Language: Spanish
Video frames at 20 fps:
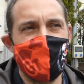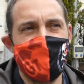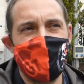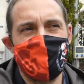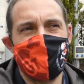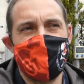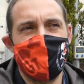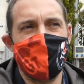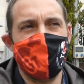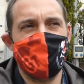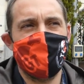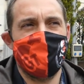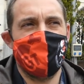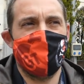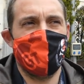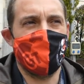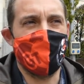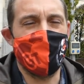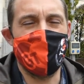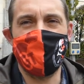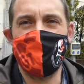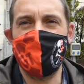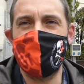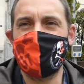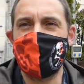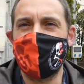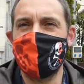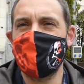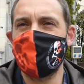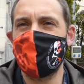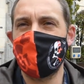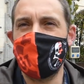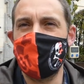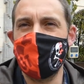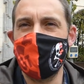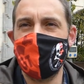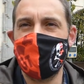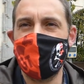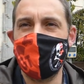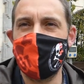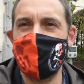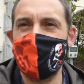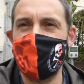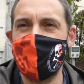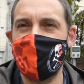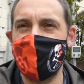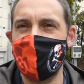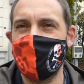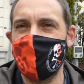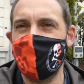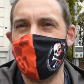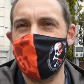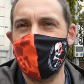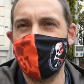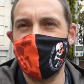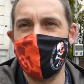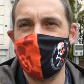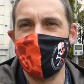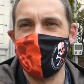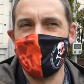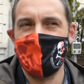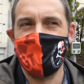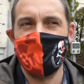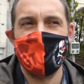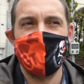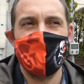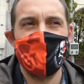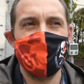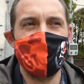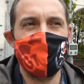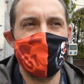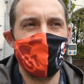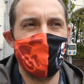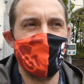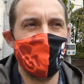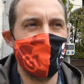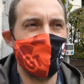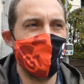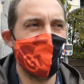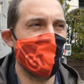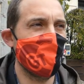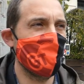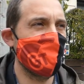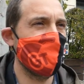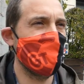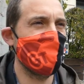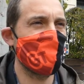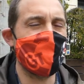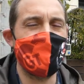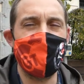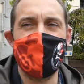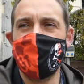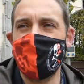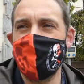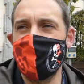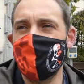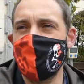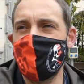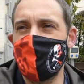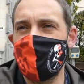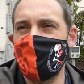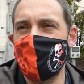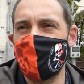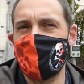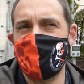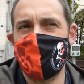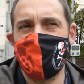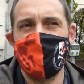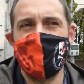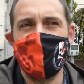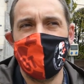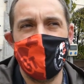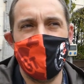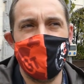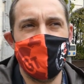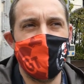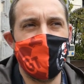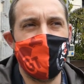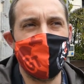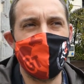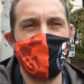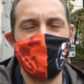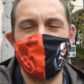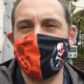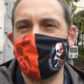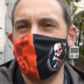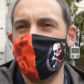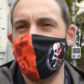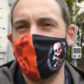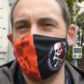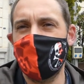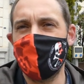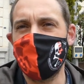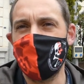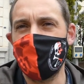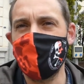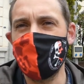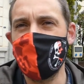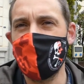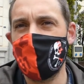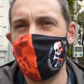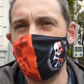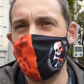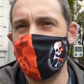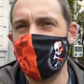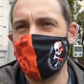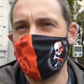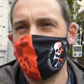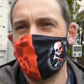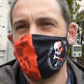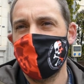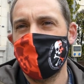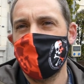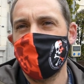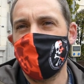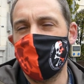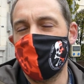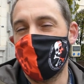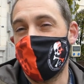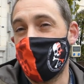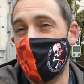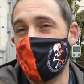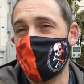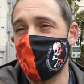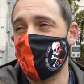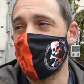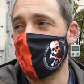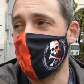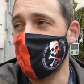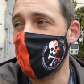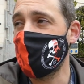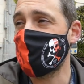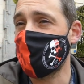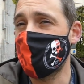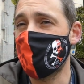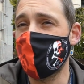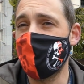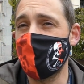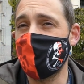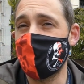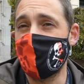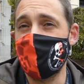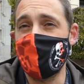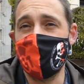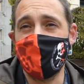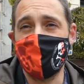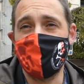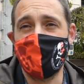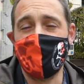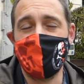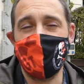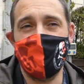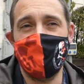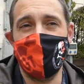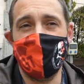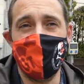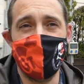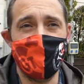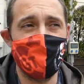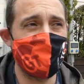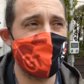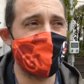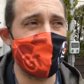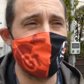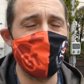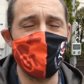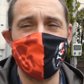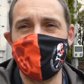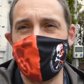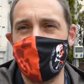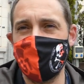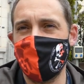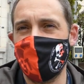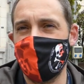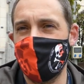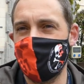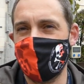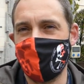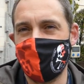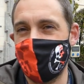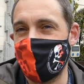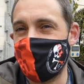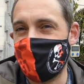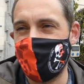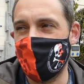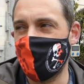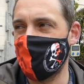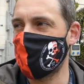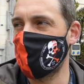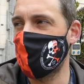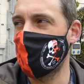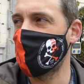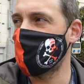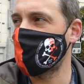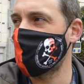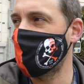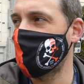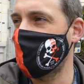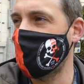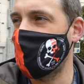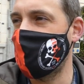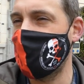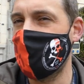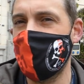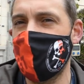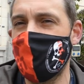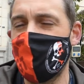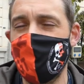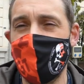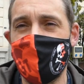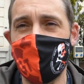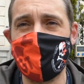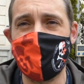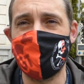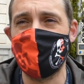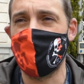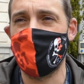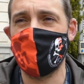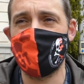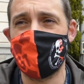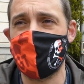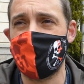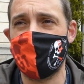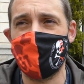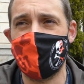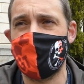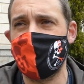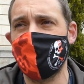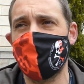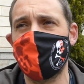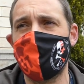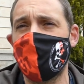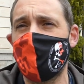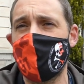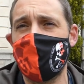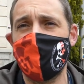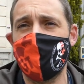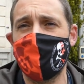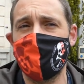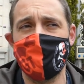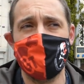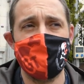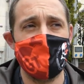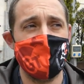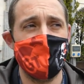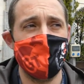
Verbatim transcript: que esta forma tan desorganizada de, de, instalaciones eh, abarrote la provincia por las consecuencias que puede tener, porque se está demostrando que en los pueblos donde hay eólicas tampoco se está fijando población.